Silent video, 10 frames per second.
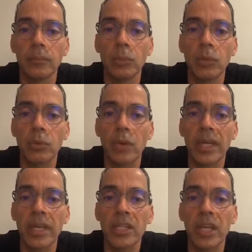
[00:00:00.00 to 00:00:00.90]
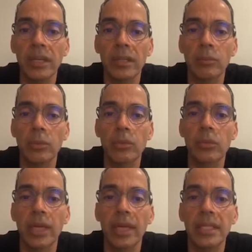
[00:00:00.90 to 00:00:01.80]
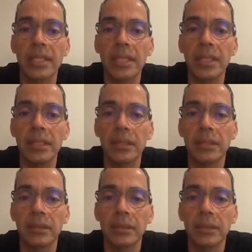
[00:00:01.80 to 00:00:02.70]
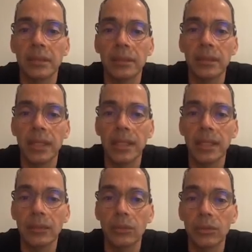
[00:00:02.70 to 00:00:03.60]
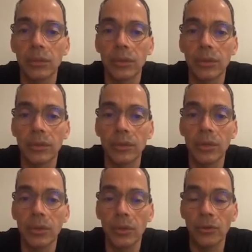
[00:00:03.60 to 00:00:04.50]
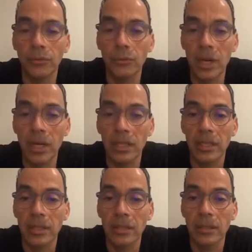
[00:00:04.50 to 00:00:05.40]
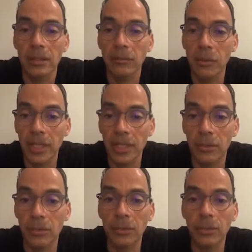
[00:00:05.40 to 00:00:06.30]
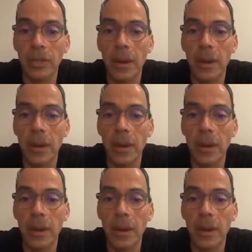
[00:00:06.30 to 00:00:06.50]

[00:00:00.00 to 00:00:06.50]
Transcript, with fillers: Bonsoir Raja, bonsoir Khaldi. Voilà, donc euh, encore une fois, vos questions.